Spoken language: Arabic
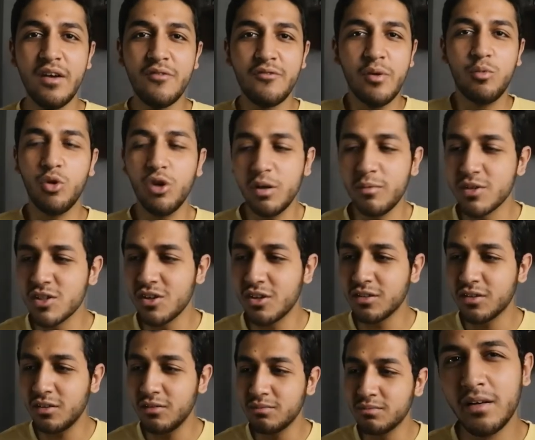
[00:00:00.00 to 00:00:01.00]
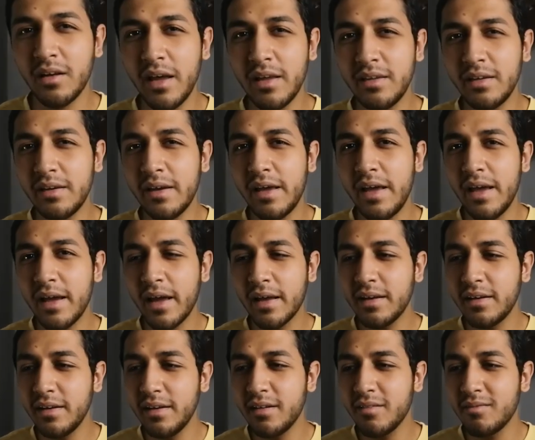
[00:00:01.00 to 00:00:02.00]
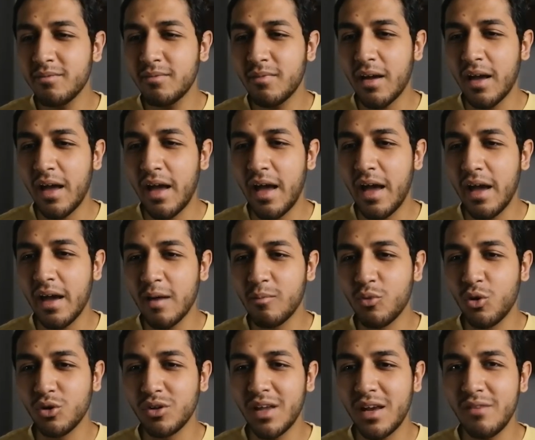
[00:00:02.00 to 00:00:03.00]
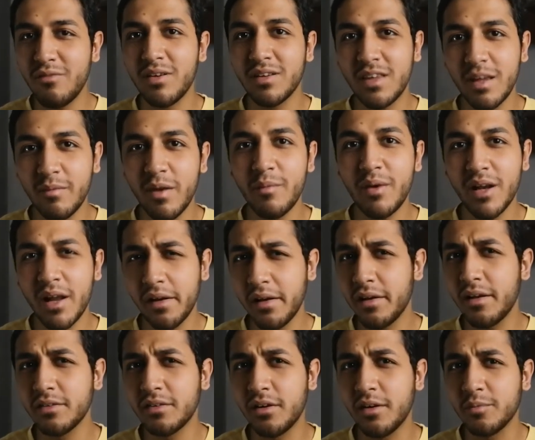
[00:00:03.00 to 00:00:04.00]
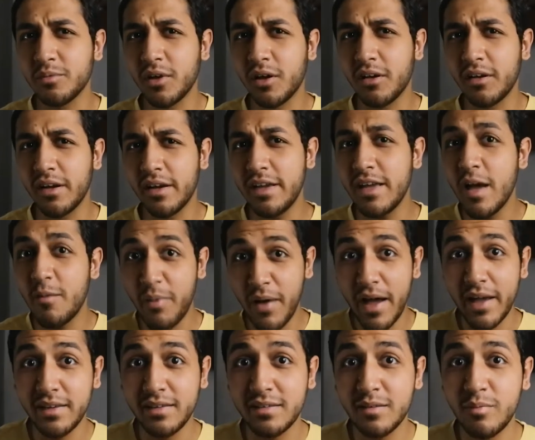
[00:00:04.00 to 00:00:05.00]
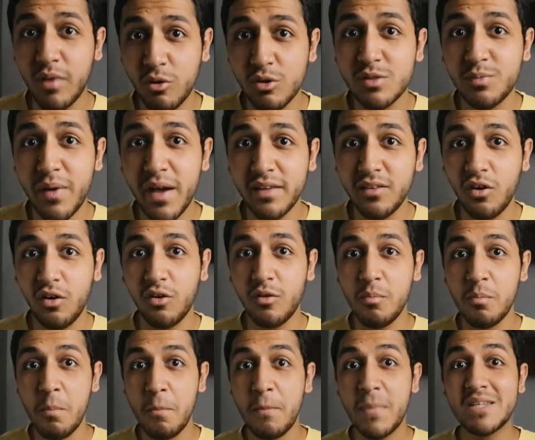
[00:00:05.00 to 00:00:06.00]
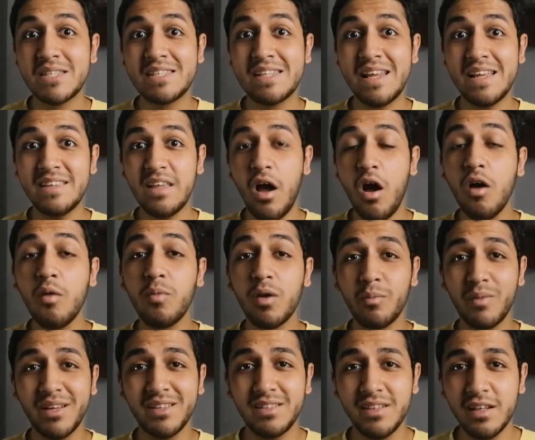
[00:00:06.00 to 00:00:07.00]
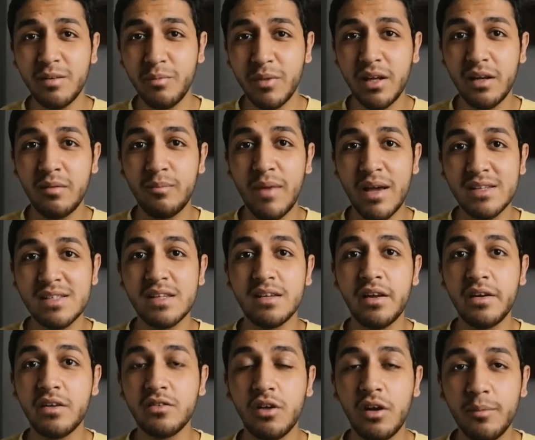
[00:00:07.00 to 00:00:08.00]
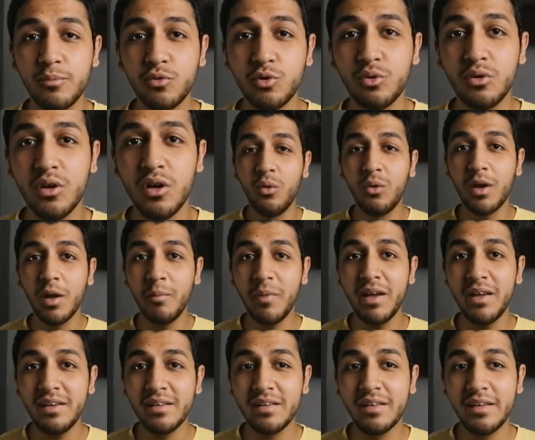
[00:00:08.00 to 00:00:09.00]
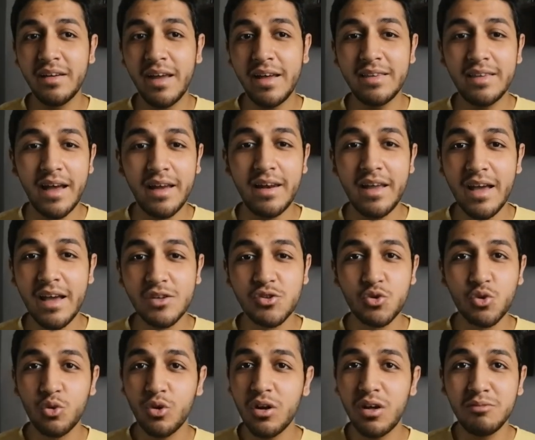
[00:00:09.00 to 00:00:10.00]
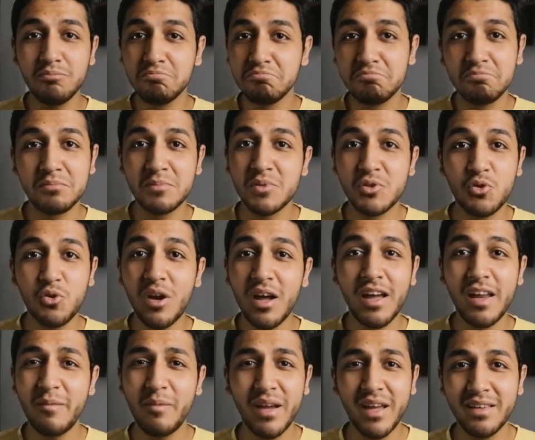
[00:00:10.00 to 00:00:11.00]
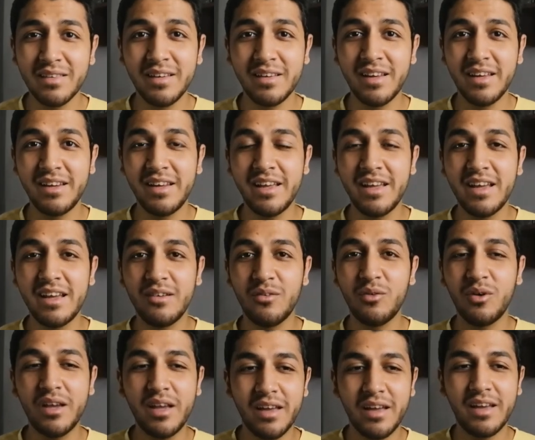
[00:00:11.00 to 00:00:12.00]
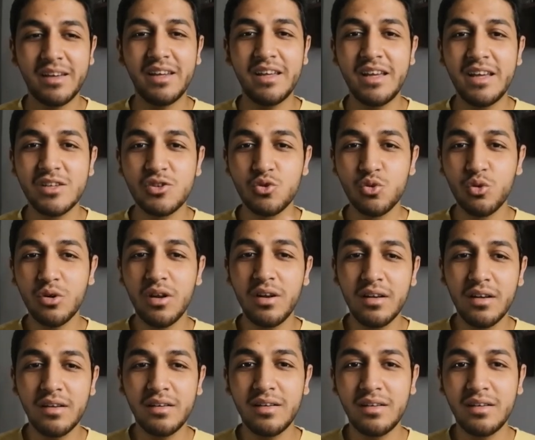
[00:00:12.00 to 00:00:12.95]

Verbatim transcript: فبكل بساطه لقيت ان هي جات لي حاجه مختلفه تماما عن اللي انا طلبتها هي باد ماوس باد اه بس لقيتها اكبر بكتير من المقاس اللي انا طلبته وكمان لقيت عليها صوره صوره غريبه جدا يعني هي يعني هي صوره